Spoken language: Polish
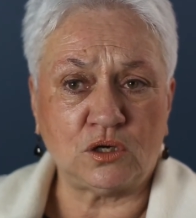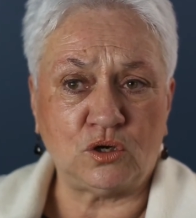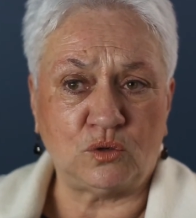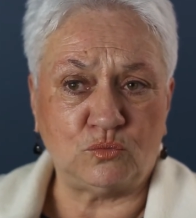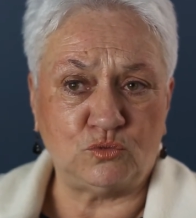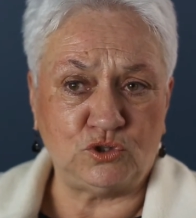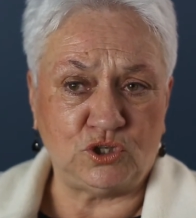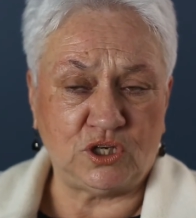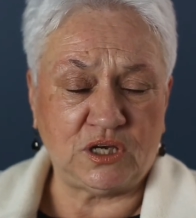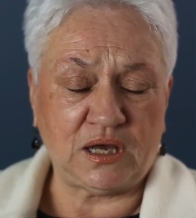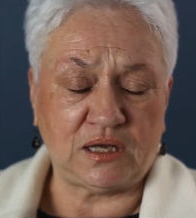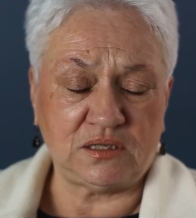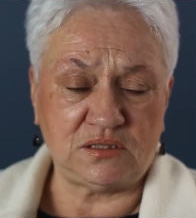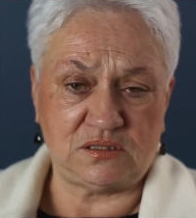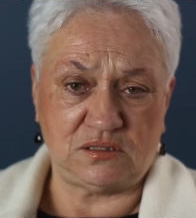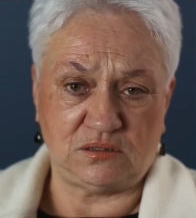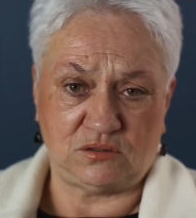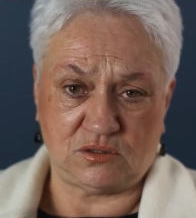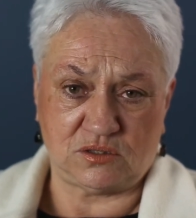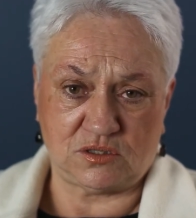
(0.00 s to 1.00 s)

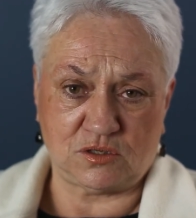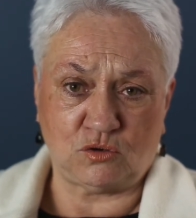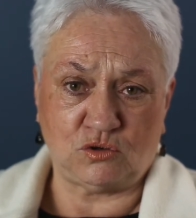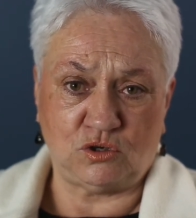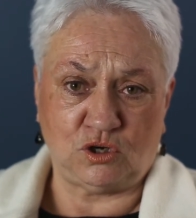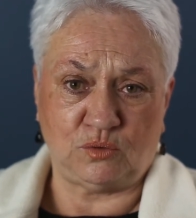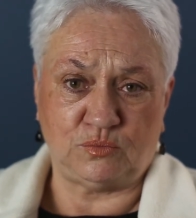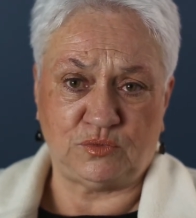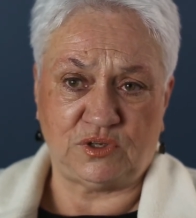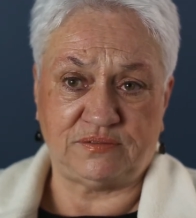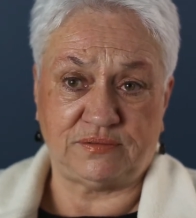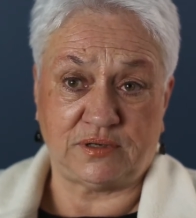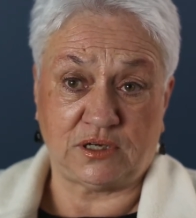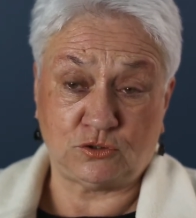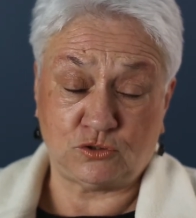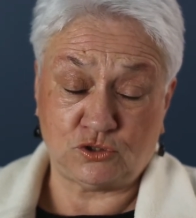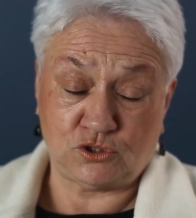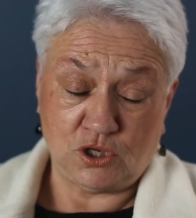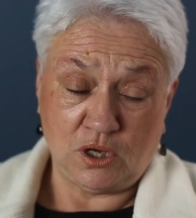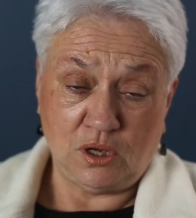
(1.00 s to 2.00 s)
komunikacji to jest ogromna
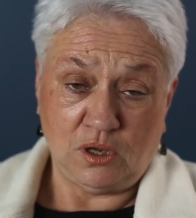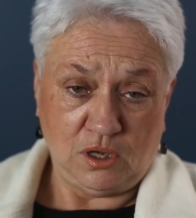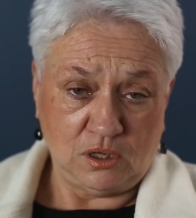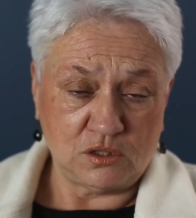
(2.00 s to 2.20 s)
wartość.